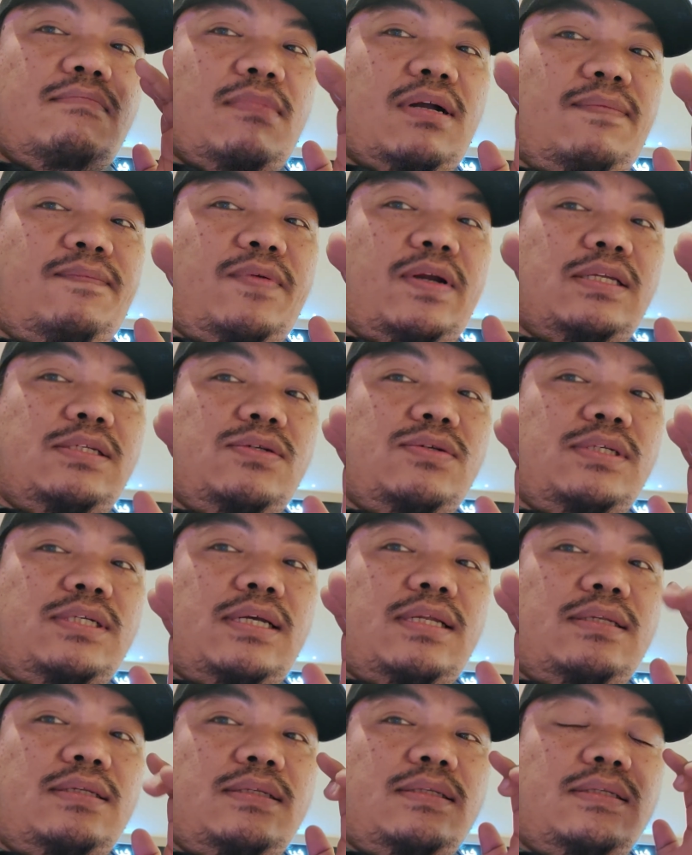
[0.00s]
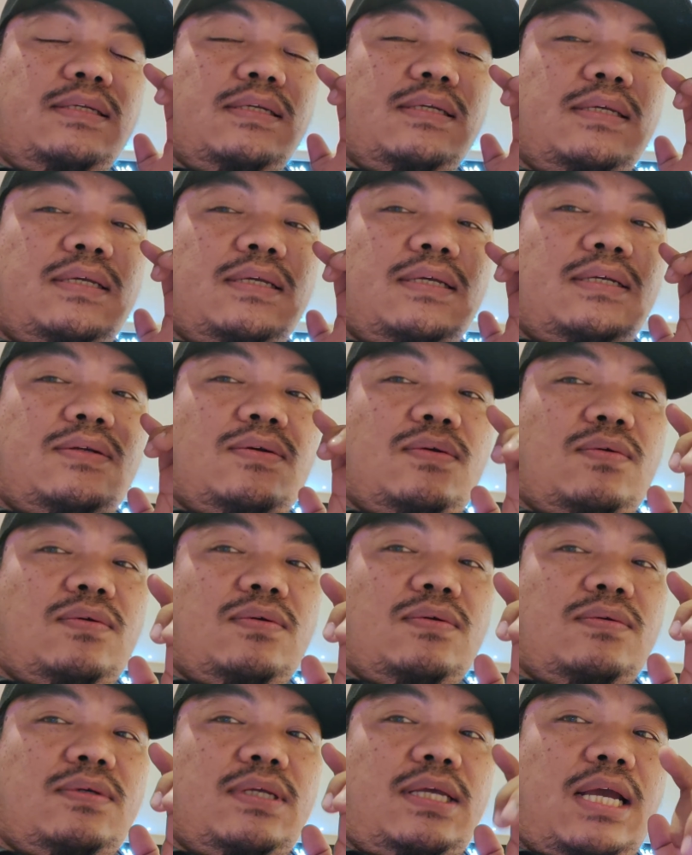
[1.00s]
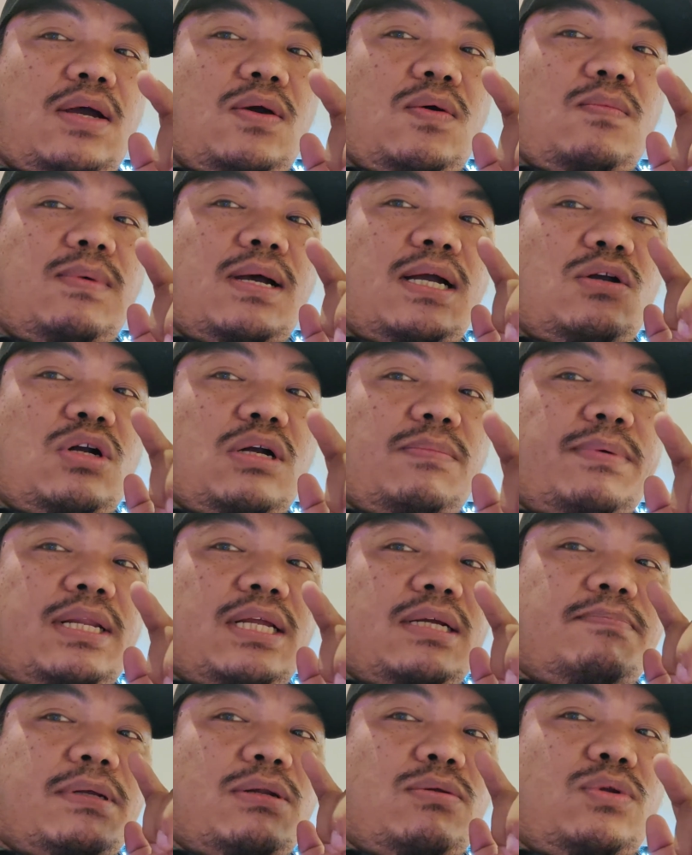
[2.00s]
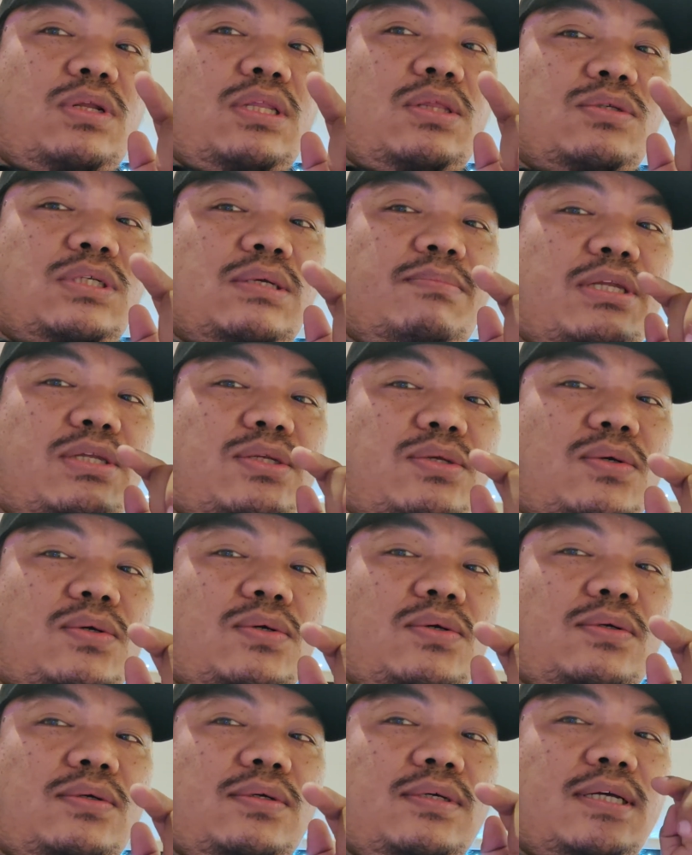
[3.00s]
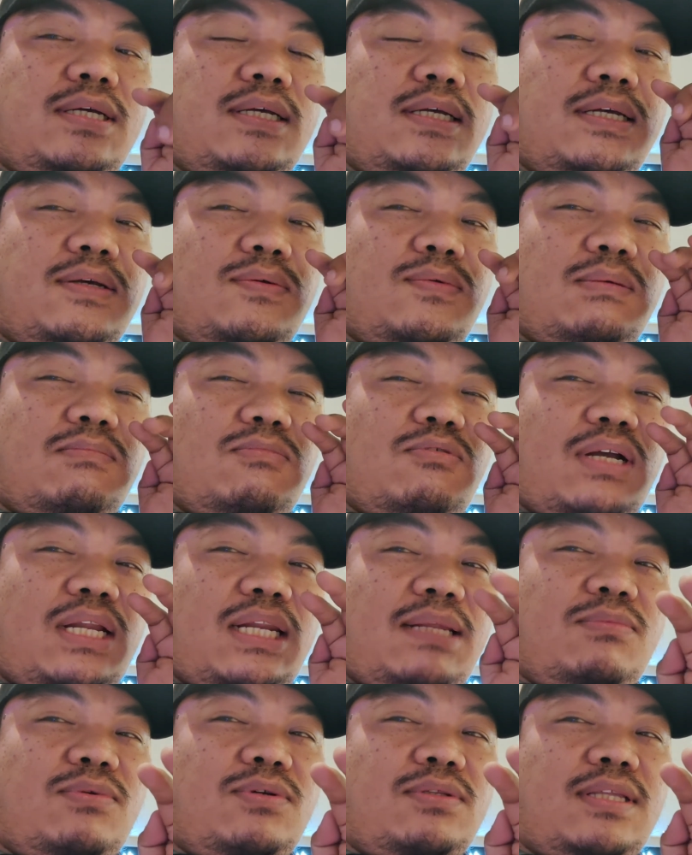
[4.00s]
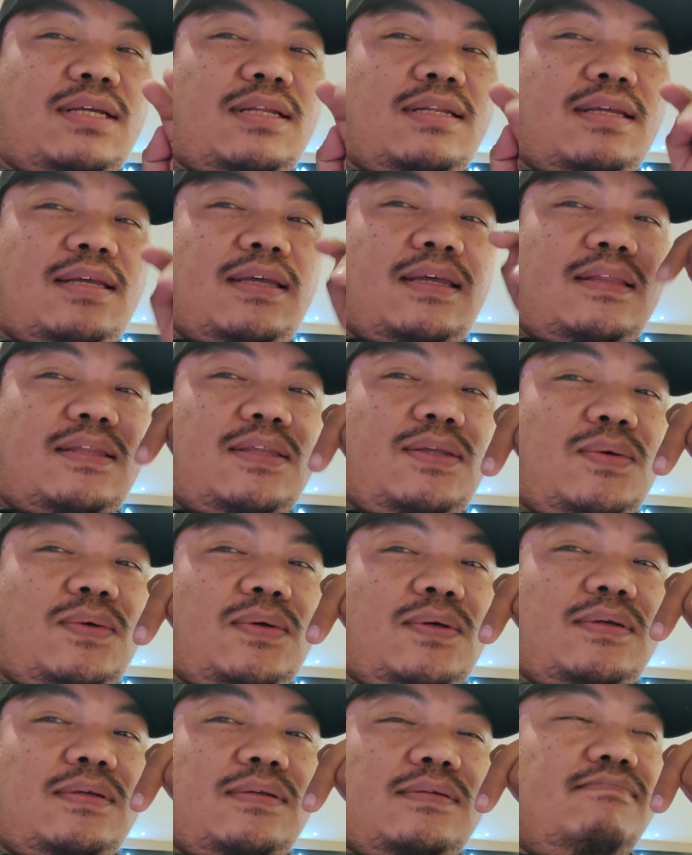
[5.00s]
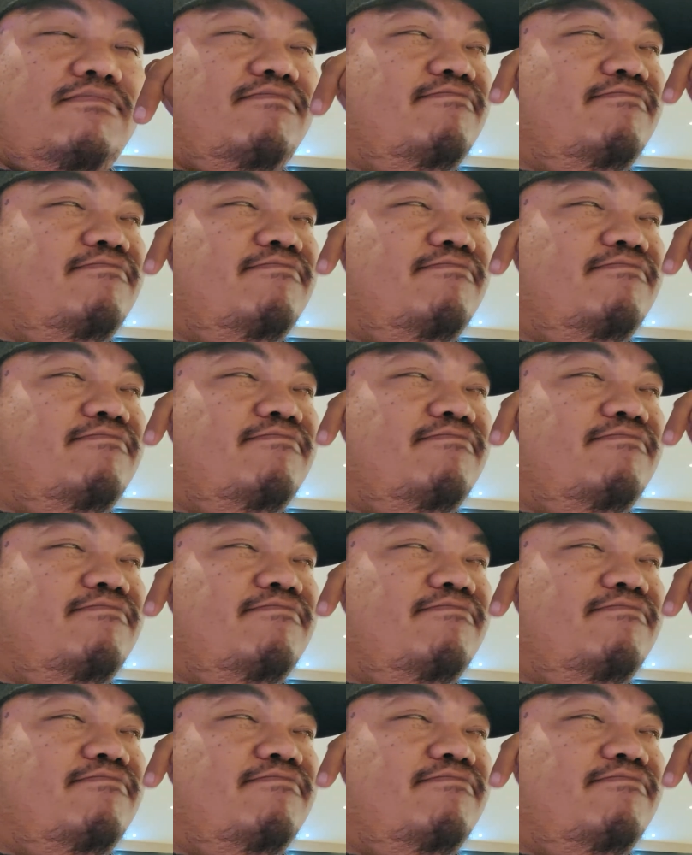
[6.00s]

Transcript: Nga friends ko dyan. Kung ikaw, bago ka palang panood dito sa video ko, uh, huwag mong kalimutan i-hit yung